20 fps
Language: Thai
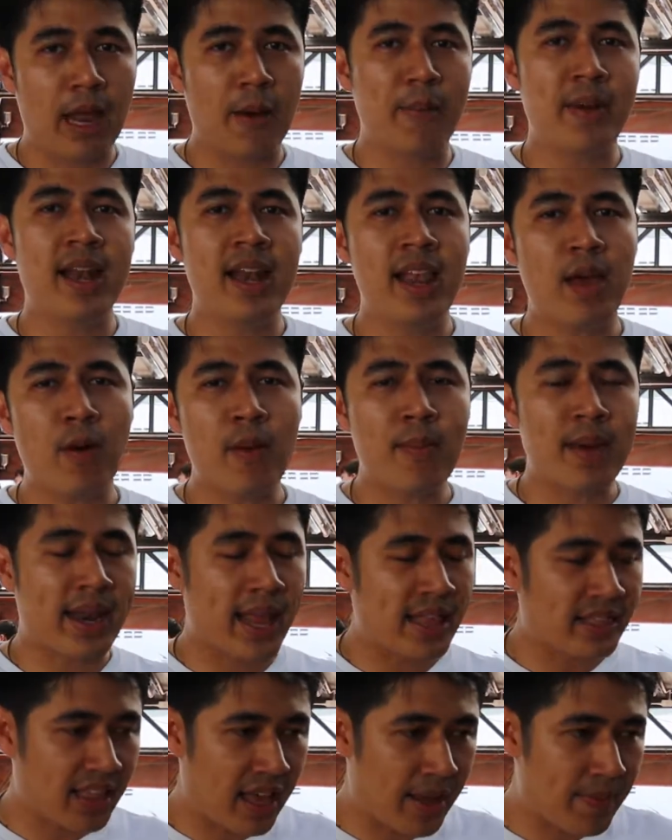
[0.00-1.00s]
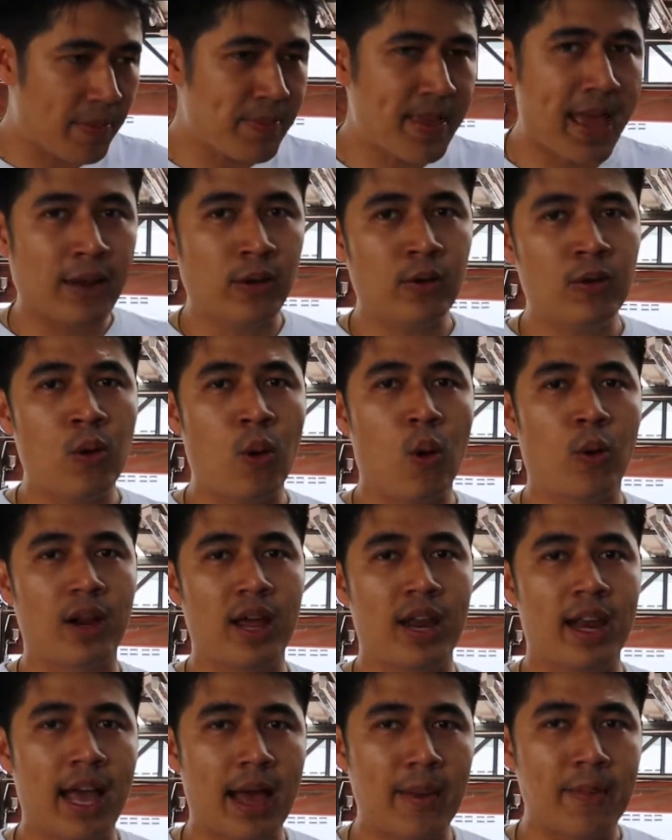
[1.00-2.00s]
เราไม่ได้เรียกว่ามานัดเติมน้ำยาทุกๆ6
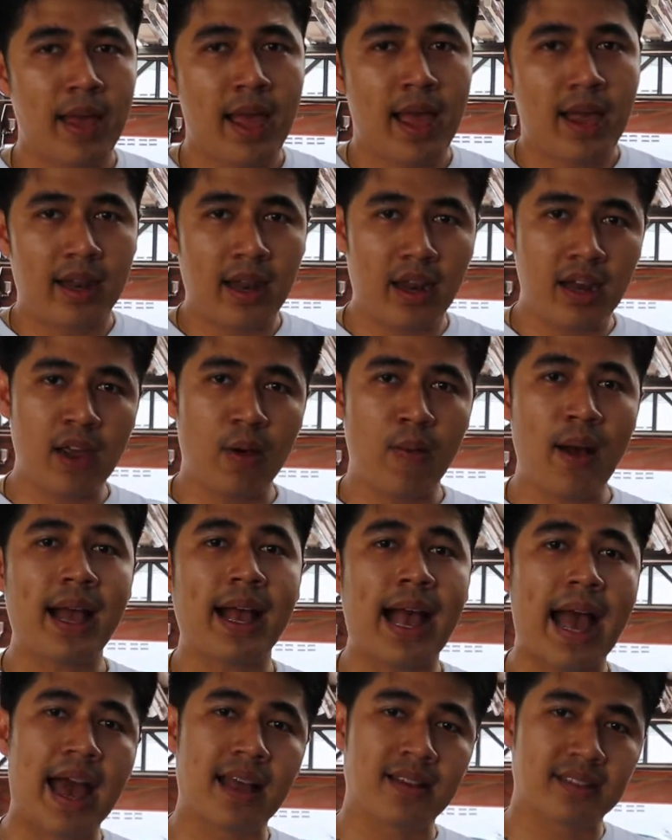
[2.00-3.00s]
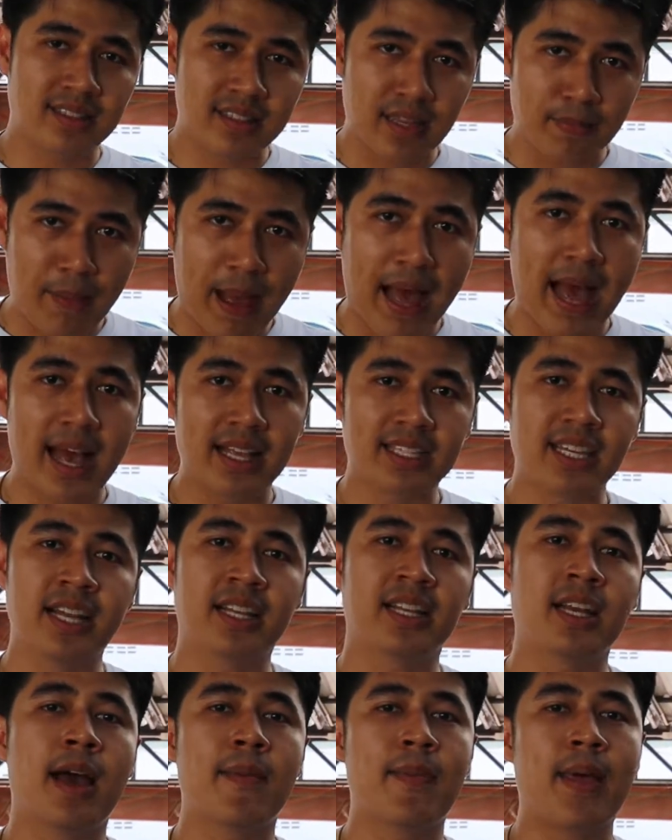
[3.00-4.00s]
เดือนนะครับ เราเรียกว่าการสปาชั้
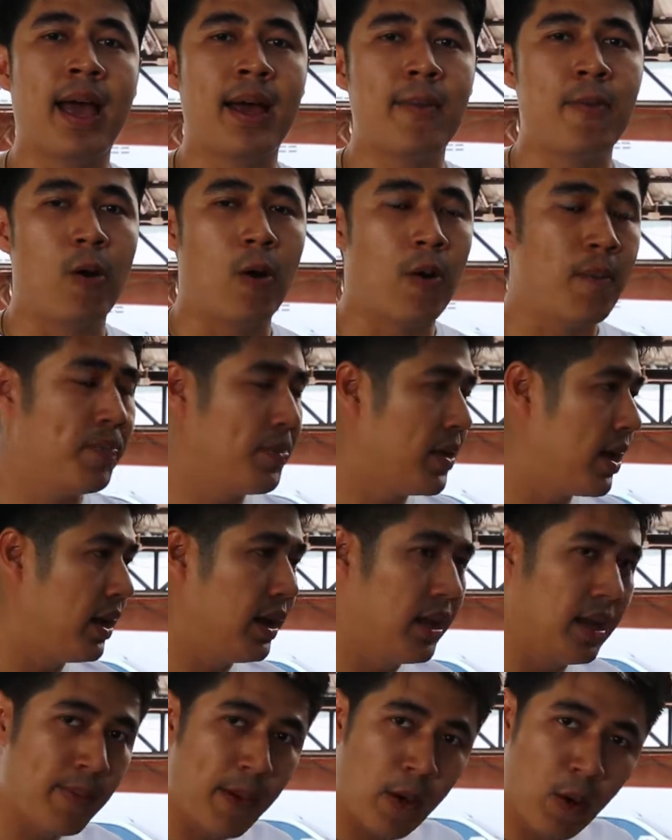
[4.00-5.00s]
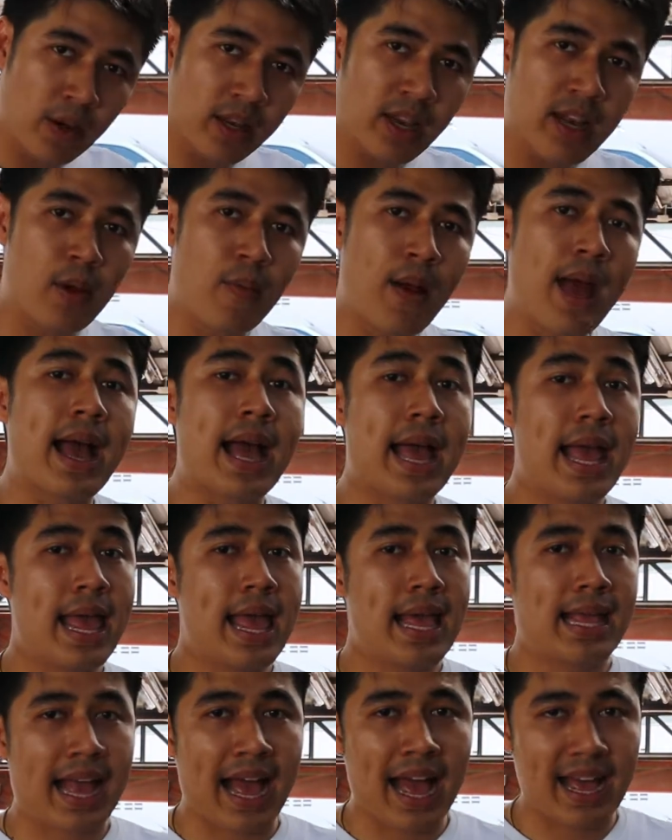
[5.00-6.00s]
นเคลือบนะครับผม หรือบางคนก็เรียกว่า
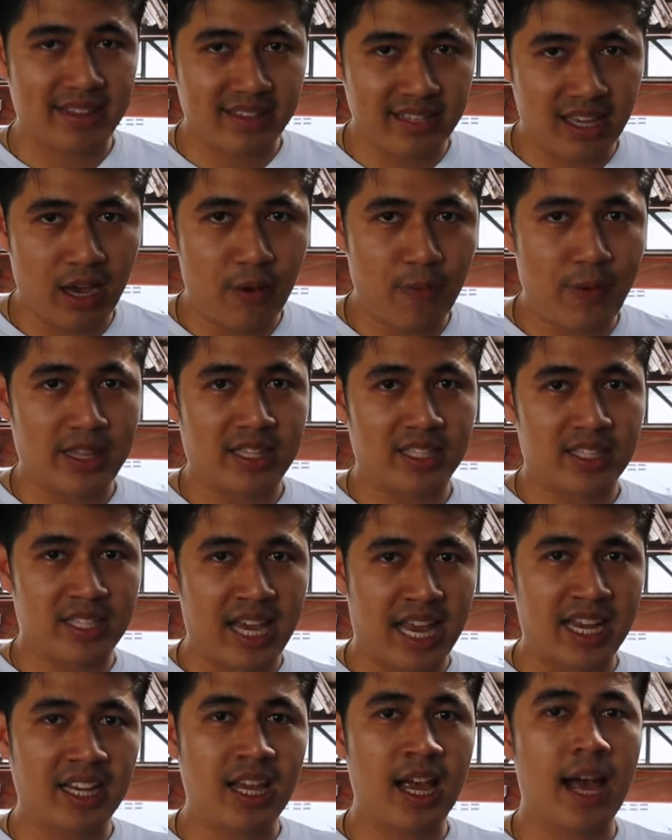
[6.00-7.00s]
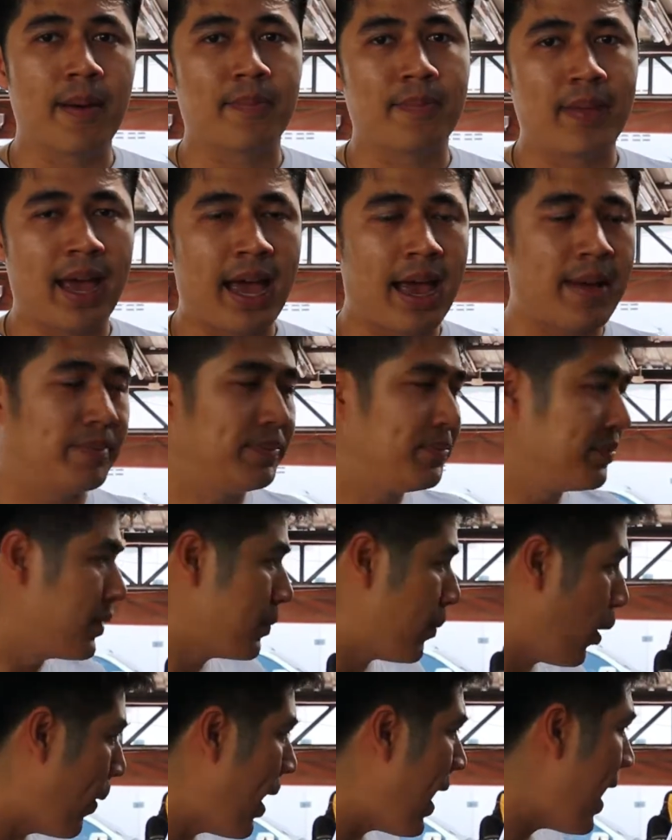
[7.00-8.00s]
การเซอร์วิสชั้นเคลือบนะครับ
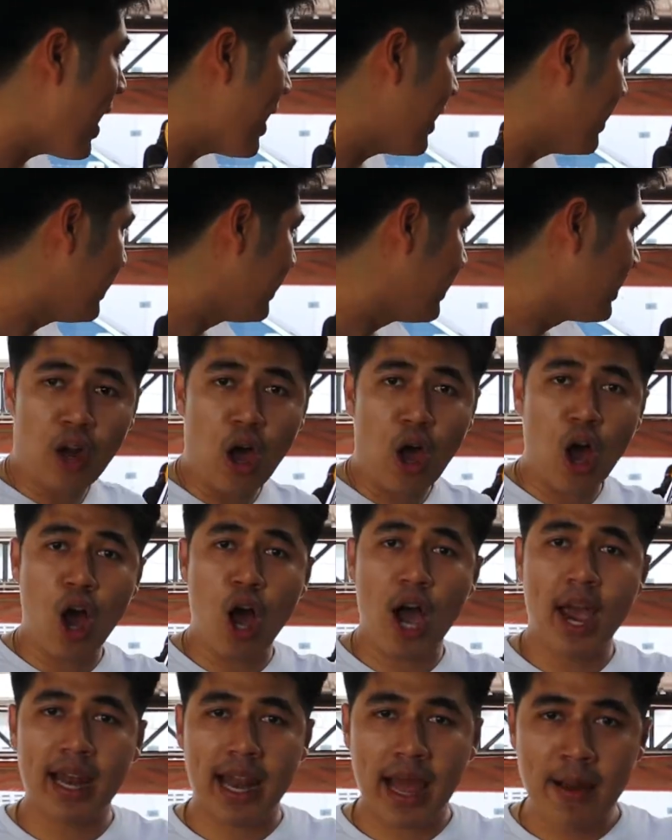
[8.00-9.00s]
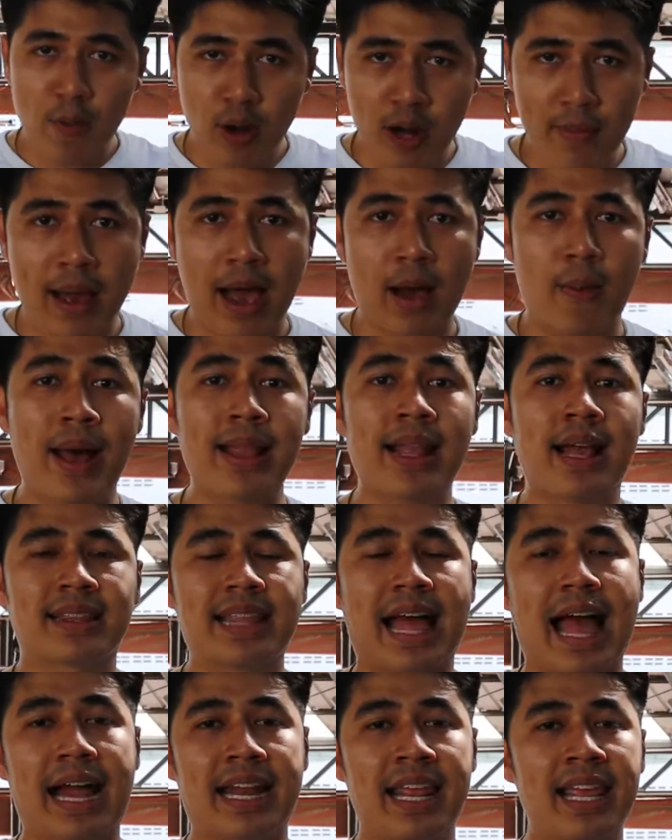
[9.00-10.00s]
ราะว่ารอยและมลภาวะ
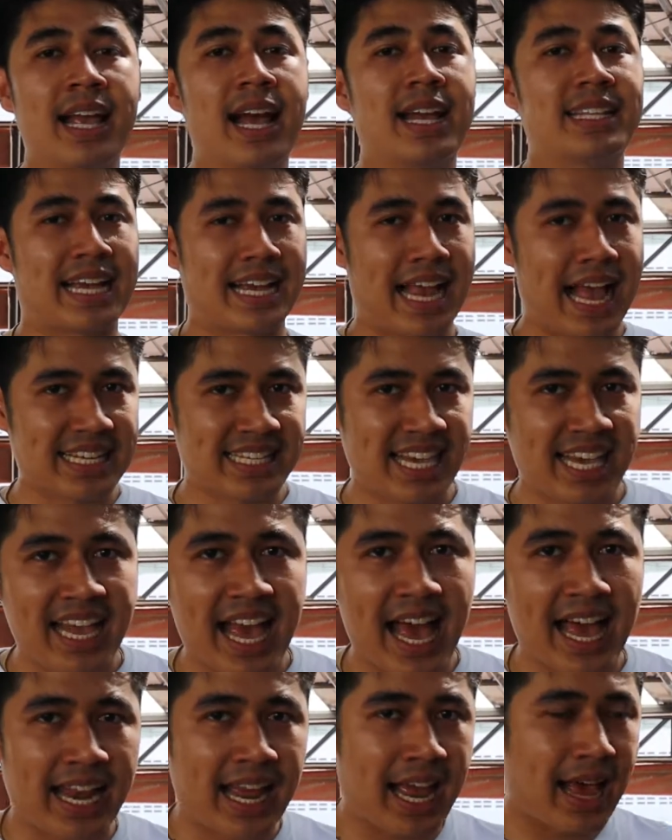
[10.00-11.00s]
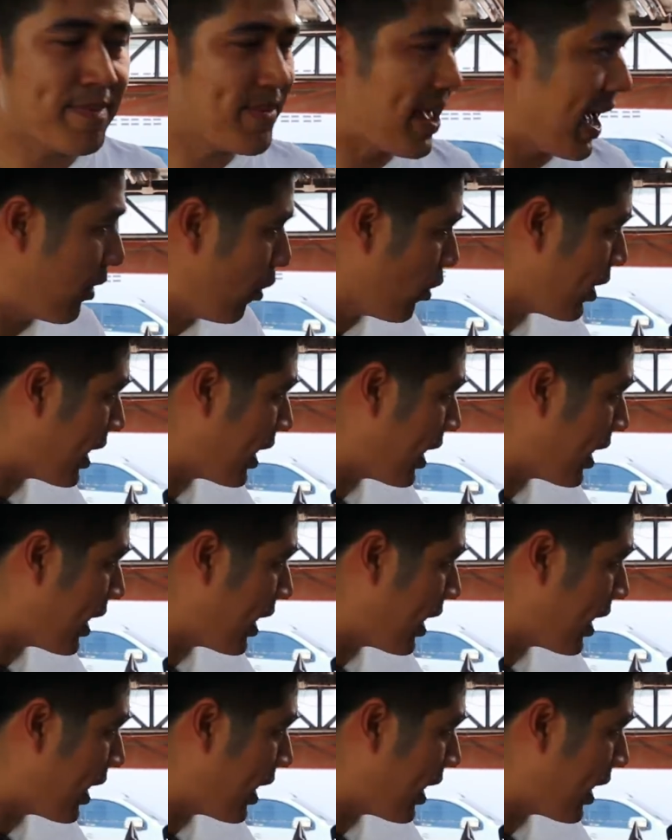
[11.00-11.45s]
ต่างๆ ที่เกิดจากการใช้งานนะครับ อย่าง